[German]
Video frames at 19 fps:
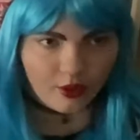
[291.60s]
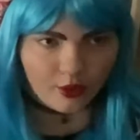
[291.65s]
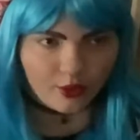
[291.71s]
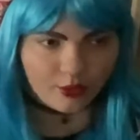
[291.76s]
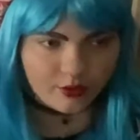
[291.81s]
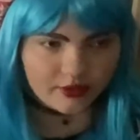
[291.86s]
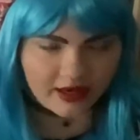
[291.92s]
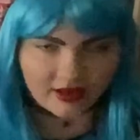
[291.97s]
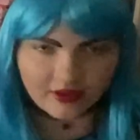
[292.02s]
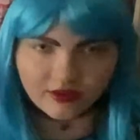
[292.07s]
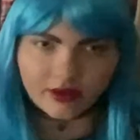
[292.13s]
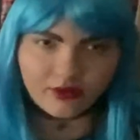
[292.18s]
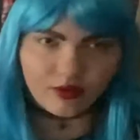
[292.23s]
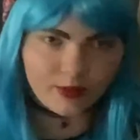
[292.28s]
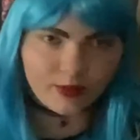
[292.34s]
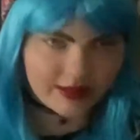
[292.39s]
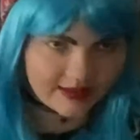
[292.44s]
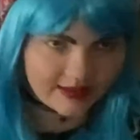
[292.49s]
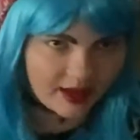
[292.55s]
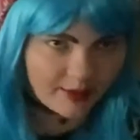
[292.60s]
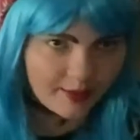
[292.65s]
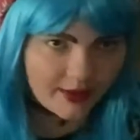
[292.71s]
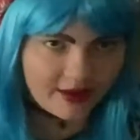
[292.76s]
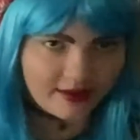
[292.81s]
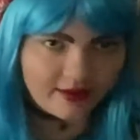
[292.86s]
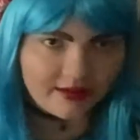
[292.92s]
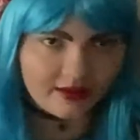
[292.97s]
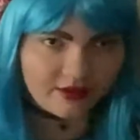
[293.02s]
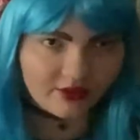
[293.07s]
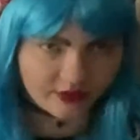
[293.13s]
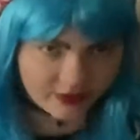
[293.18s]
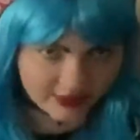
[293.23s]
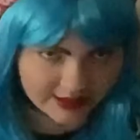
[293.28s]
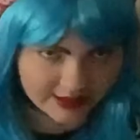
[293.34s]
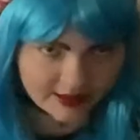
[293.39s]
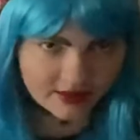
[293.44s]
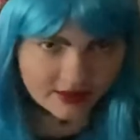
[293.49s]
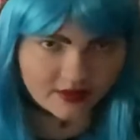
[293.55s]
Und das war für mich damals das
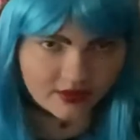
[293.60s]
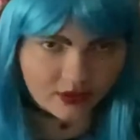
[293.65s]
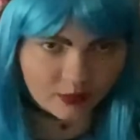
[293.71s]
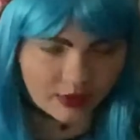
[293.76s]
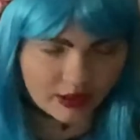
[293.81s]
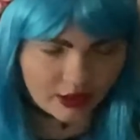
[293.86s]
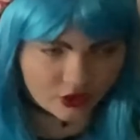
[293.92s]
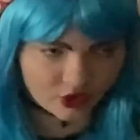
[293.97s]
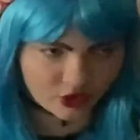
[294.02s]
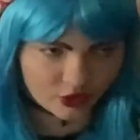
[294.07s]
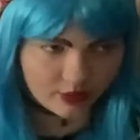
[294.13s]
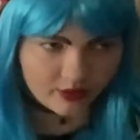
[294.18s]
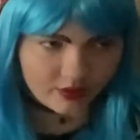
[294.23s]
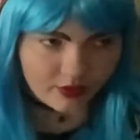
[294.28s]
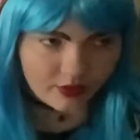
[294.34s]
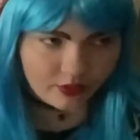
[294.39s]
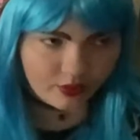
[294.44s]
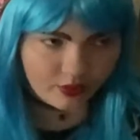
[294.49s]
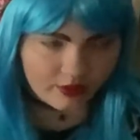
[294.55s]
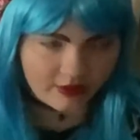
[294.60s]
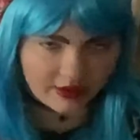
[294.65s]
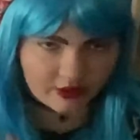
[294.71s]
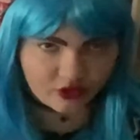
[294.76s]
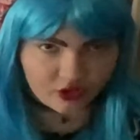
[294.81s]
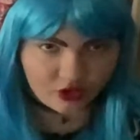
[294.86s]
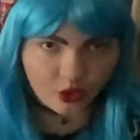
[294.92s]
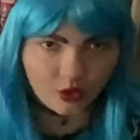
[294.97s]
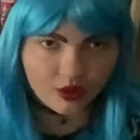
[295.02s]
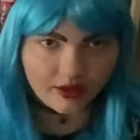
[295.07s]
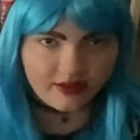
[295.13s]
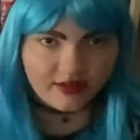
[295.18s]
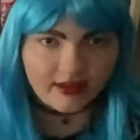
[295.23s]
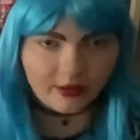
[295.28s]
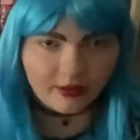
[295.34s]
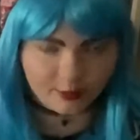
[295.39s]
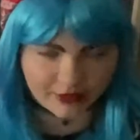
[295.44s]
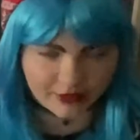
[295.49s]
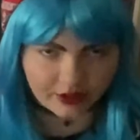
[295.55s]
Wichtigste, meine Stütze für was Schönes
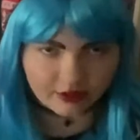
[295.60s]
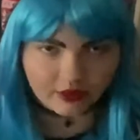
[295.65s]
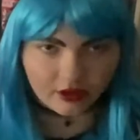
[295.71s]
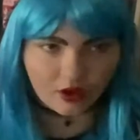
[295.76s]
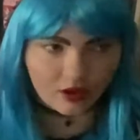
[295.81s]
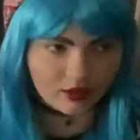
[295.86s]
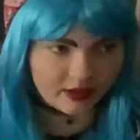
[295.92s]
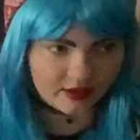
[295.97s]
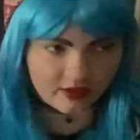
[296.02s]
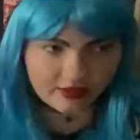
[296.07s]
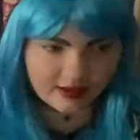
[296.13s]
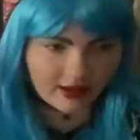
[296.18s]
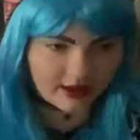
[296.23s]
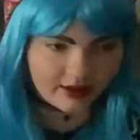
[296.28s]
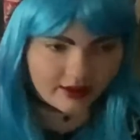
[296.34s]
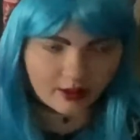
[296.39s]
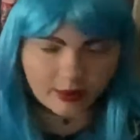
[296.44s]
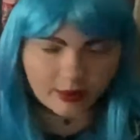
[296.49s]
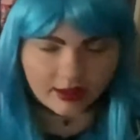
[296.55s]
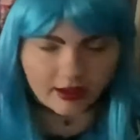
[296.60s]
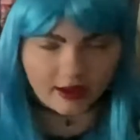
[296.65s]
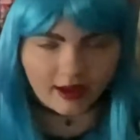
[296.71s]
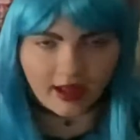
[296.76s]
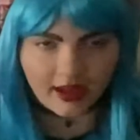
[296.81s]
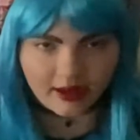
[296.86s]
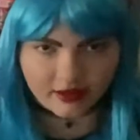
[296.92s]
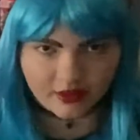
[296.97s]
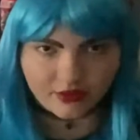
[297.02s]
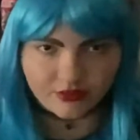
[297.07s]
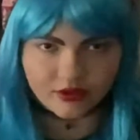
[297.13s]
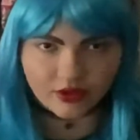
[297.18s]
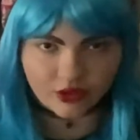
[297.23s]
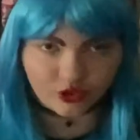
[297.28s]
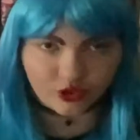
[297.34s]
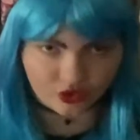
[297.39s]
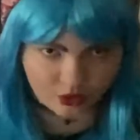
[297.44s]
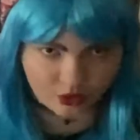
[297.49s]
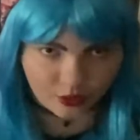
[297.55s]
an mir. Und da konnte ich das sagen, ja, mein Charakter
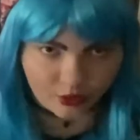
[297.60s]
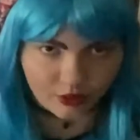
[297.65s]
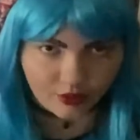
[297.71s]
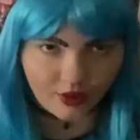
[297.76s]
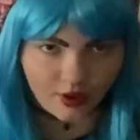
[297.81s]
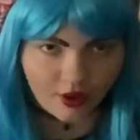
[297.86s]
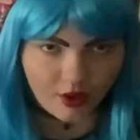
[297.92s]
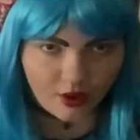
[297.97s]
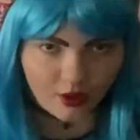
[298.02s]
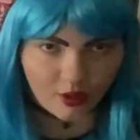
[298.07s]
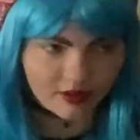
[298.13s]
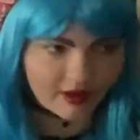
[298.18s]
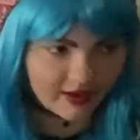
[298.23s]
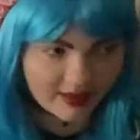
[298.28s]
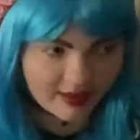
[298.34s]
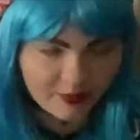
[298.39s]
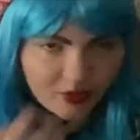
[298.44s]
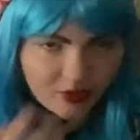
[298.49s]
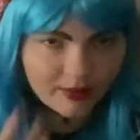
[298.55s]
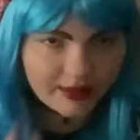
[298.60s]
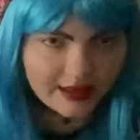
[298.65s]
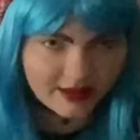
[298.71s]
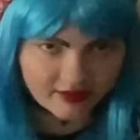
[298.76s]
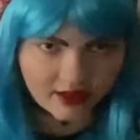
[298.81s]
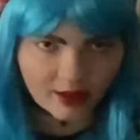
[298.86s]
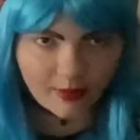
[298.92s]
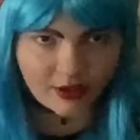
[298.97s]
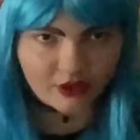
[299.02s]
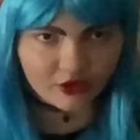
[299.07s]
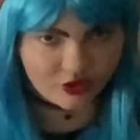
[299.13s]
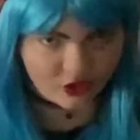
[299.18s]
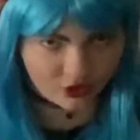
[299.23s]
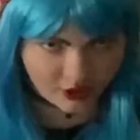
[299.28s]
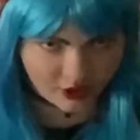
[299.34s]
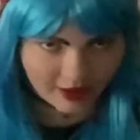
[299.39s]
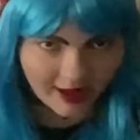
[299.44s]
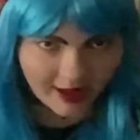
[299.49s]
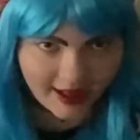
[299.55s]
finde ich schön. Und das hat für mich damals
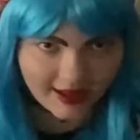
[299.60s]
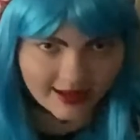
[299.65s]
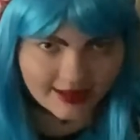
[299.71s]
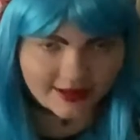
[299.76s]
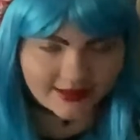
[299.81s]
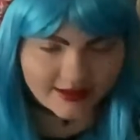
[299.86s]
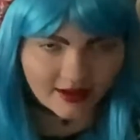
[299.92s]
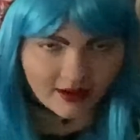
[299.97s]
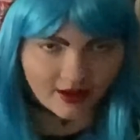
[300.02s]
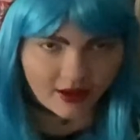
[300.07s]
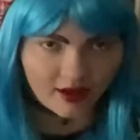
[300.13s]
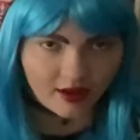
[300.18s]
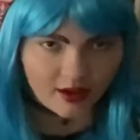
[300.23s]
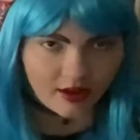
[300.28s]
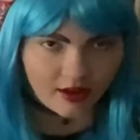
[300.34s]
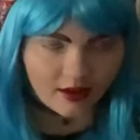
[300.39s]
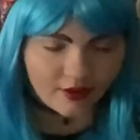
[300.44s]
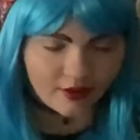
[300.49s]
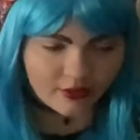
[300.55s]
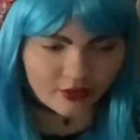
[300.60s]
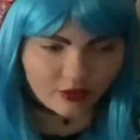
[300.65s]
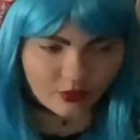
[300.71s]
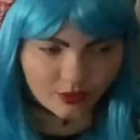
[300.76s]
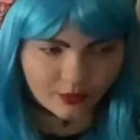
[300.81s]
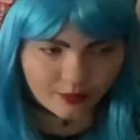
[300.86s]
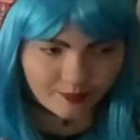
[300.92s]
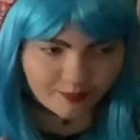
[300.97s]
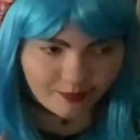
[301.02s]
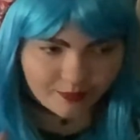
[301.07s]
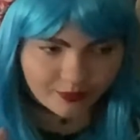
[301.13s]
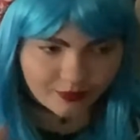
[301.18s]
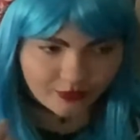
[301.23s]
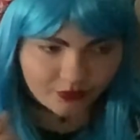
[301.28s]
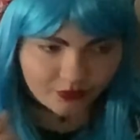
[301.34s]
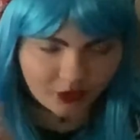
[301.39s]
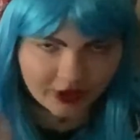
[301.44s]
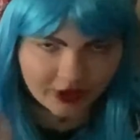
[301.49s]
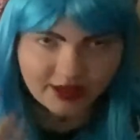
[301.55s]
schon gereicht zum,
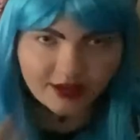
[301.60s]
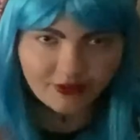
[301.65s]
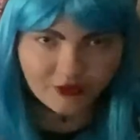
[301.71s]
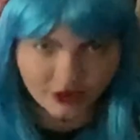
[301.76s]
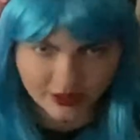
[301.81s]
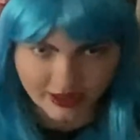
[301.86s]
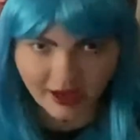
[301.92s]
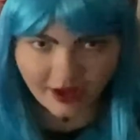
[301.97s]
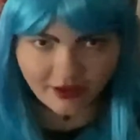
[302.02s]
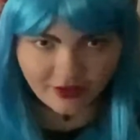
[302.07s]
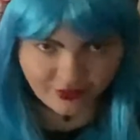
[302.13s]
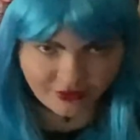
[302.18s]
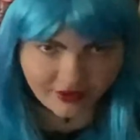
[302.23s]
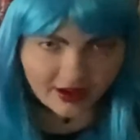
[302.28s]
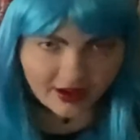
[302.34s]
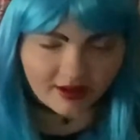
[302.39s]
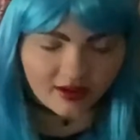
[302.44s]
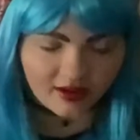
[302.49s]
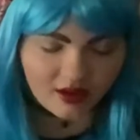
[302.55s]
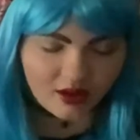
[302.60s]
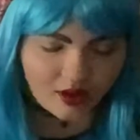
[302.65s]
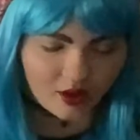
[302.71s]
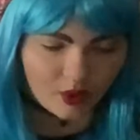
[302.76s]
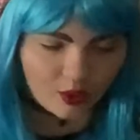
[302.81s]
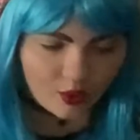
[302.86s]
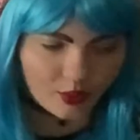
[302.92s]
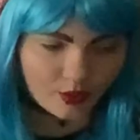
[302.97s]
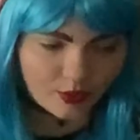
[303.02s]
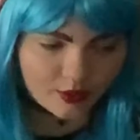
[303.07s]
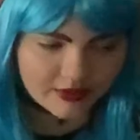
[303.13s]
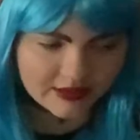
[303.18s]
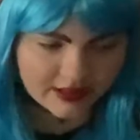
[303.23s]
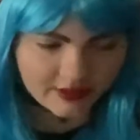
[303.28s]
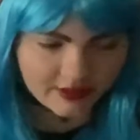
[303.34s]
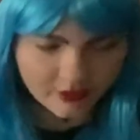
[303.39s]
für, die, für den Anfang. Und dann